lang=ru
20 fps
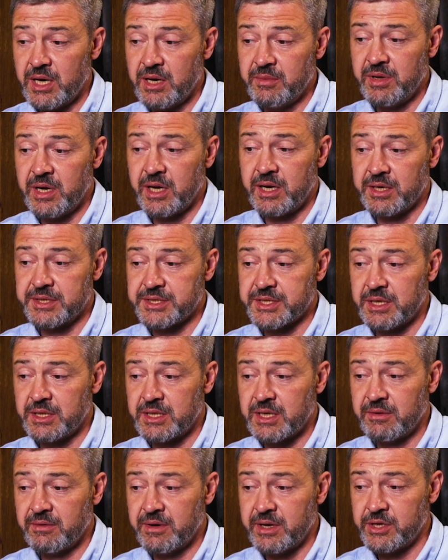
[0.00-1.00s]

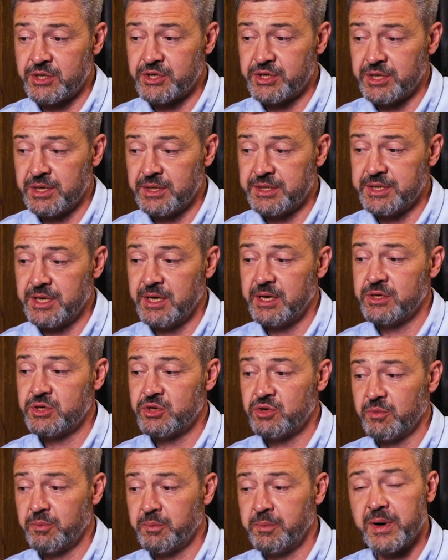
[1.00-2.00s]
Американские товарищи, те
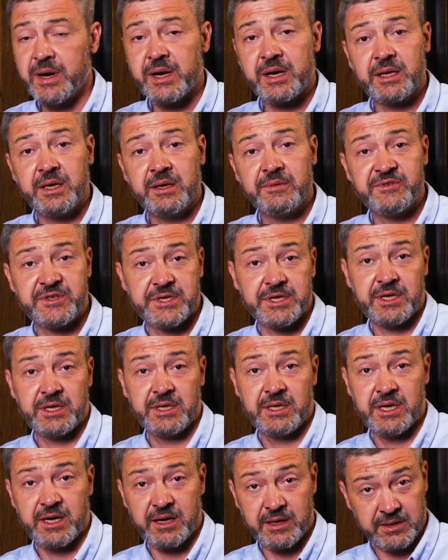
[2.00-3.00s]
еще парни,
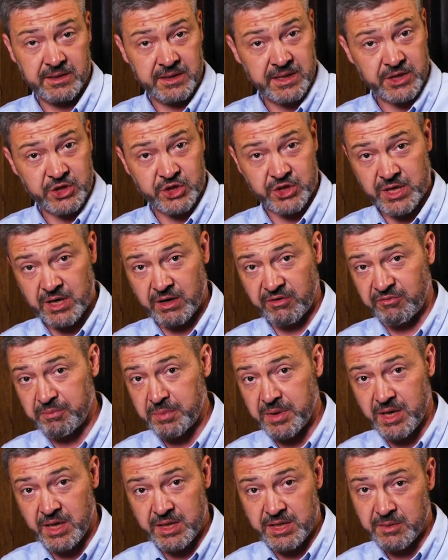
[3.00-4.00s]
всегда на шаг
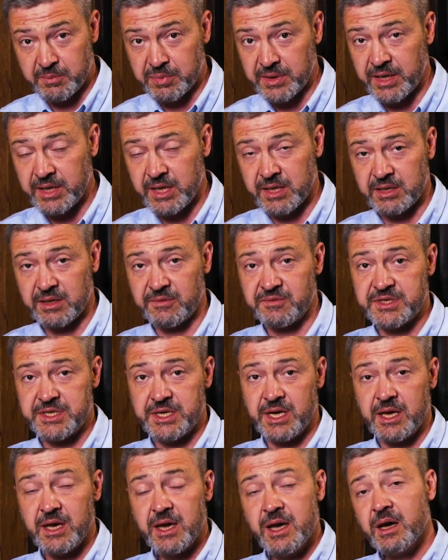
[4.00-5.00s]
впереди планеты
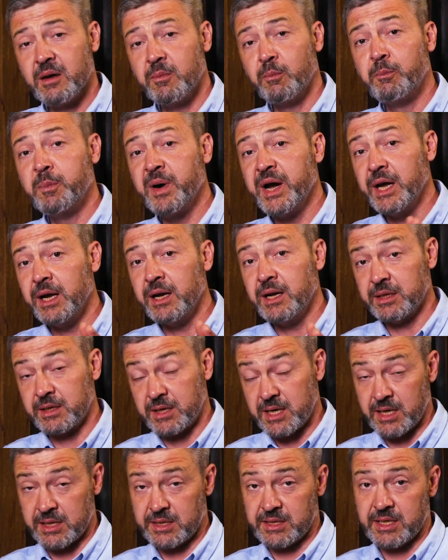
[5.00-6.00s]
всей были
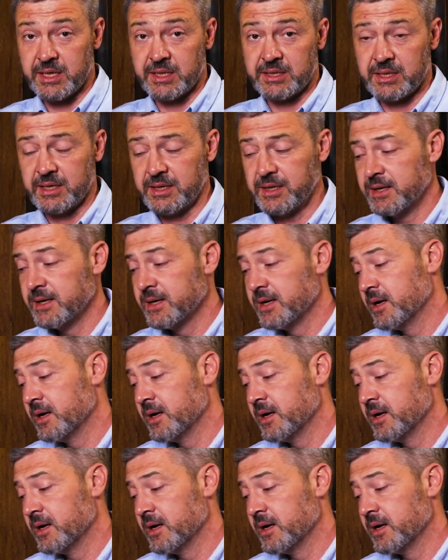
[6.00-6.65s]
когда-то